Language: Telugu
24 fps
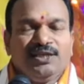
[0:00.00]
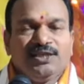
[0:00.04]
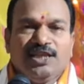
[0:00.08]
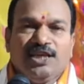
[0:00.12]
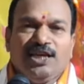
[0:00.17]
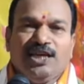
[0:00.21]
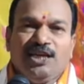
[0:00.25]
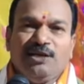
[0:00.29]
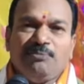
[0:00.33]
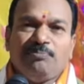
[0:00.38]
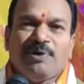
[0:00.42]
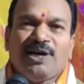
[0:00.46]

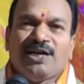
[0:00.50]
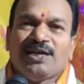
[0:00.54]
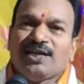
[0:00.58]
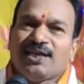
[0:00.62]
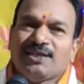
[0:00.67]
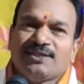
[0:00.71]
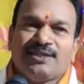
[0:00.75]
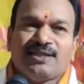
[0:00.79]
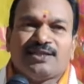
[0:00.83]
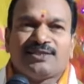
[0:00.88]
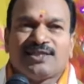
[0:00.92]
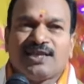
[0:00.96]
థియరీ పాట
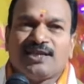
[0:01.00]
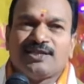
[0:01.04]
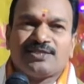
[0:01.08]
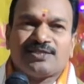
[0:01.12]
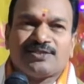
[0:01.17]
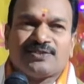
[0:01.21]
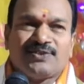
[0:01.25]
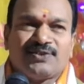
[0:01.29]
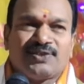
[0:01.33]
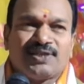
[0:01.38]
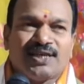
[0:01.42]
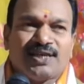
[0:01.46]
అందరు
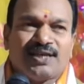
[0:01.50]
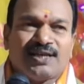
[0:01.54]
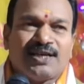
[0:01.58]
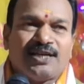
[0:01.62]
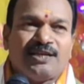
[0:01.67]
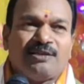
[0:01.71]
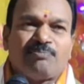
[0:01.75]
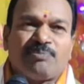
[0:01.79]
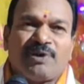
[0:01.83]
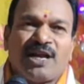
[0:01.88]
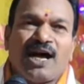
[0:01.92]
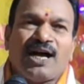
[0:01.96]
తెలుసుకుంటారు
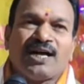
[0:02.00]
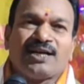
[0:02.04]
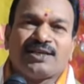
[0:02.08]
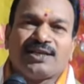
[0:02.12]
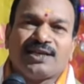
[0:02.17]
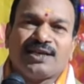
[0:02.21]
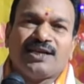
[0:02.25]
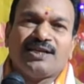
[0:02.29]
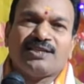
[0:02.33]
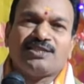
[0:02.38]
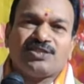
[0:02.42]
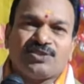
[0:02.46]
కానీ
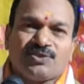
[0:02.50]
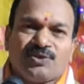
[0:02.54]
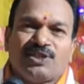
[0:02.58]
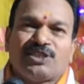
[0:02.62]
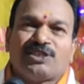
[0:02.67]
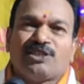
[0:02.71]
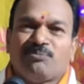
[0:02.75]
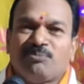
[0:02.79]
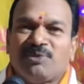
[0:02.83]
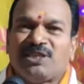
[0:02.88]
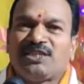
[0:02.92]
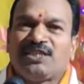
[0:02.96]
ప్రాక్టికల్స్
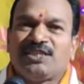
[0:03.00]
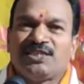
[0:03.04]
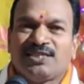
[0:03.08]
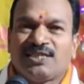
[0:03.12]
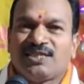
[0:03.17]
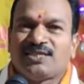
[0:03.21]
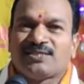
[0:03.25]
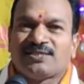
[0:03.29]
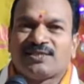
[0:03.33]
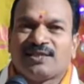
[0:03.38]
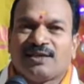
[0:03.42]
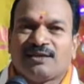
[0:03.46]
కొంతమందే
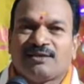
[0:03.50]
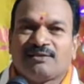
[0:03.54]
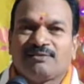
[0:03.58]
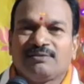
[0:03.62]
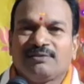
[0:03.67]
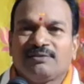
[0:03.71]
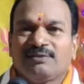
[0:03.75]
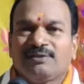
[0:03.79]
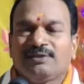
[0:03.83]
చేస్తారు